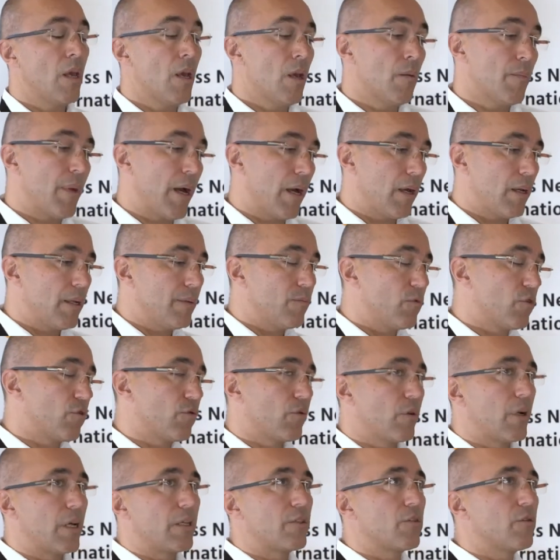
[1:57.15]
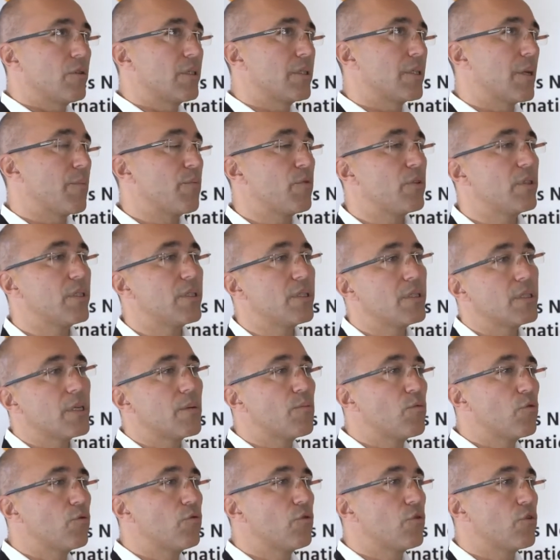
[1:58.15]
bah, L'émotion dans la science, ça peut désigner
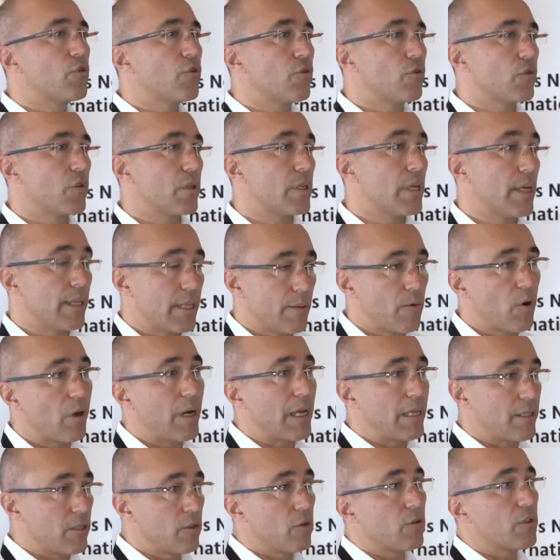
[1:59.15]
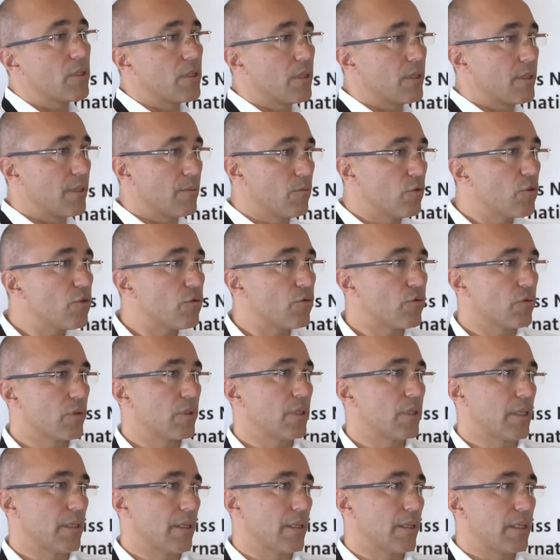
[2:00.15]
beaucoup de choses. Il y a d'abord la science des émotions,
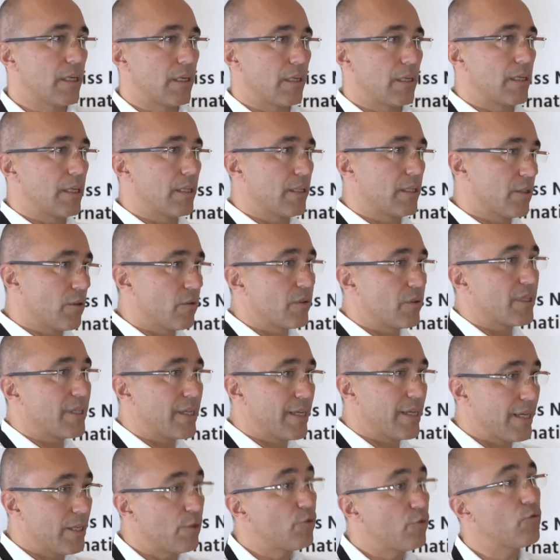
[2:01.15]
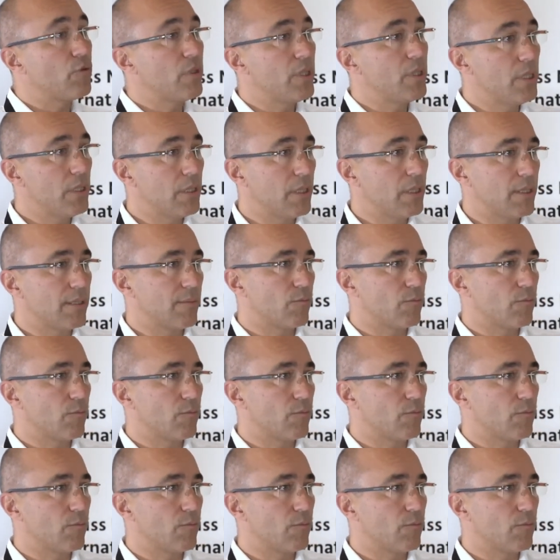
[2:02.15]
c'est-à-dire les sciences qui étudient les